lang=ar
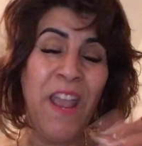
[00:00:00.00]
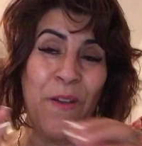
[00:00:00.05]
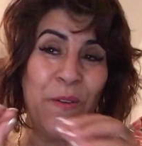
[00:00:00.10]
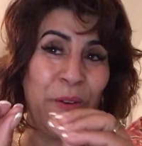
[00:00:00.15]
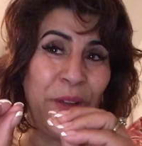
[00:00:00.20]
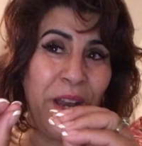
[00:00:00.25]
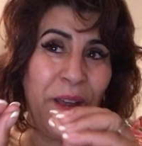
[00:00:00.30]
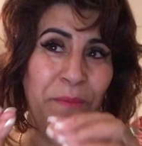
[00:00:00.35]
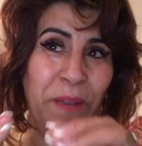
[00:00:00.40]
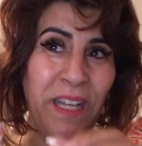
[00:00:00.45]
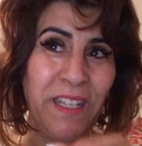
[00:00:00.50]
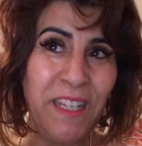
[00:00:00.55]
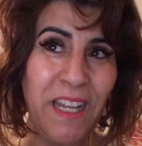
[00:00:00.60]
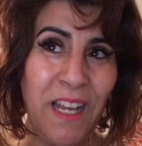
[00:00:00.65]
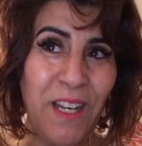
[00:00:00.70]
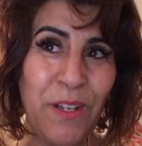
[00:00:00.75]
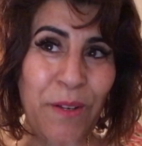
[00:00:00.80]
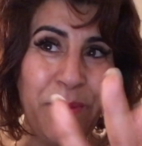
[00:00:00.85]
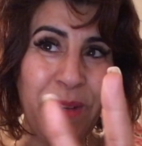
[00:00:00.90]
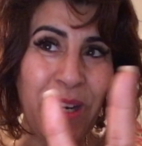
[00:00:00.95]
ورابح
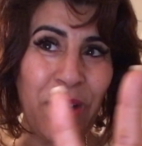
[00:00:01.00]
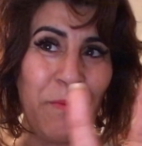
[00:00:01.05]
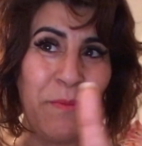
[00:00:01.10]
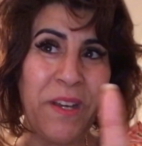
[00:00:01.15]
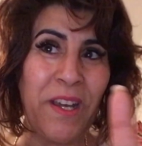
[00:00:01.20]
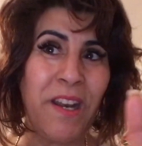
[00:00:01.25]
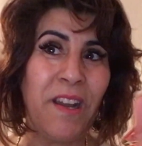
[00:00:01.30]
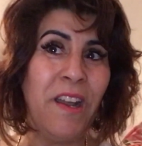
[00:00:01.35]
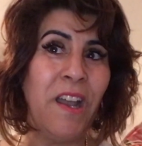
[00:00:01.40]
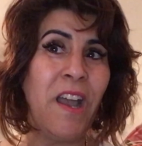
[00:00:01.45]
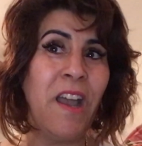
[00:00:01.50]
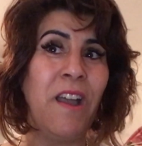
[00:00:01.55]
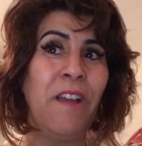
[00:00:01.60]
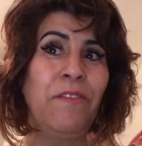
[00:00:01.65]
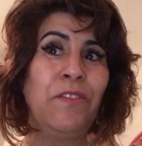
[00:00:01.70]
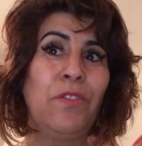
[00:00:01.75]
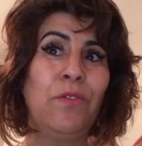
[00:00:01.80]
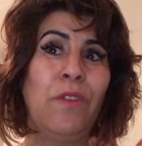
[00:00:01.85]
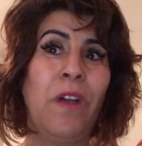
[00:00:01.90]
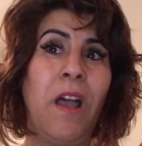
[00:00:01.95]
ديالكم راكم
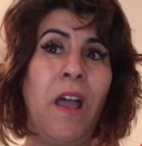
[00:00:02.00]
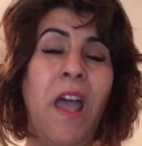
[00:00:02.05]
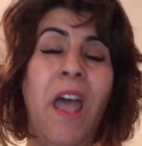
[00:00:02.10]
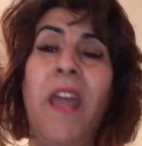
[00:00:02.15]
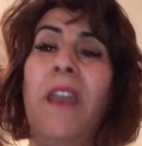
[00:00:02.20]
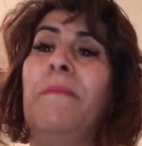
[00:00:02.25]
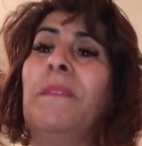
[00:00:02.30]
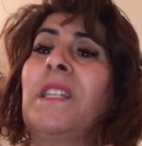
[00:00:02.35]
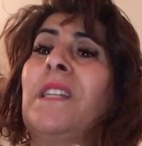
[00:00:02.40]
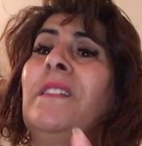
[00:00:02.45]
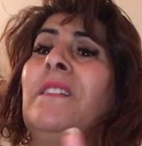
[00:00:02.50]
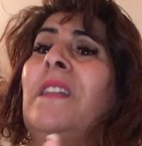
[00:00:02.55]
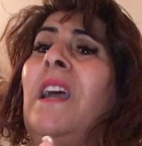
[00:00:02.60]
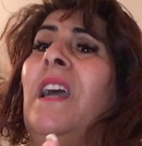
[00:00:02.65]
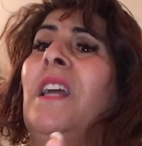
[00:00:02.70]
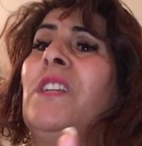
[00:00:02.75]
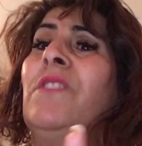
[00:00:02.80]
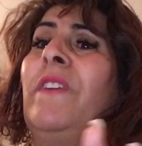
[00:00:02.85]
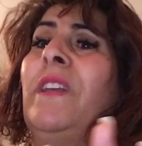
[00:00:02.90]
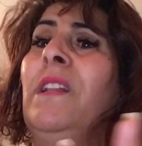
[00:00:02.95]
عرفتوها انا ما
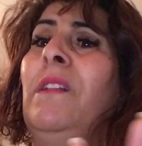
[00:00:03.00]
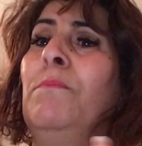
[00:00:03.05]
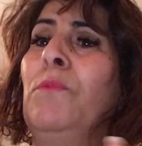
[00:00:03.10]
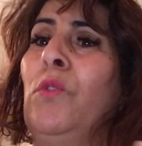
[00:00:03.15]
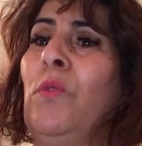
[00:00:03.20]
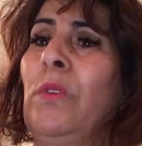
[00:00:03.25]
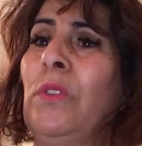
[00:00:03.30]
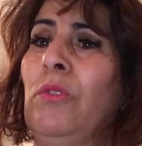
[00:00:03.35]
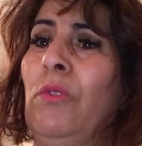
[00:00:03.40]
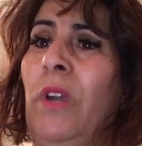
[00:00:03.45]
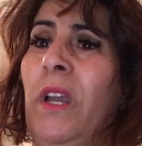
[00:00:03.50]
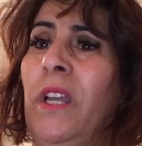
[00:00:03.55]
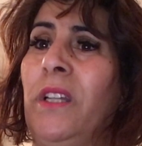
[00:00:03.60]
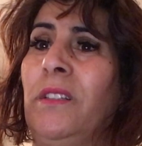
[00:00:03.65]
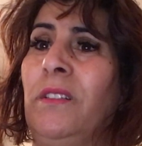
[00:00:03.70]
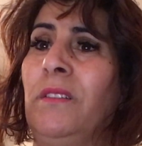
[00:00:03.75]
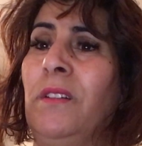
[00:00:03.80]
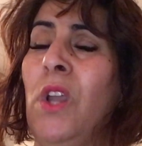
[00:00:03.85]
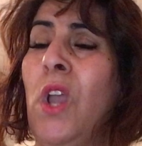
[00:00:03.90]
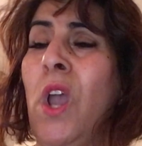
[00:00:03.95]
تندخلش في هذا الموضوع هذه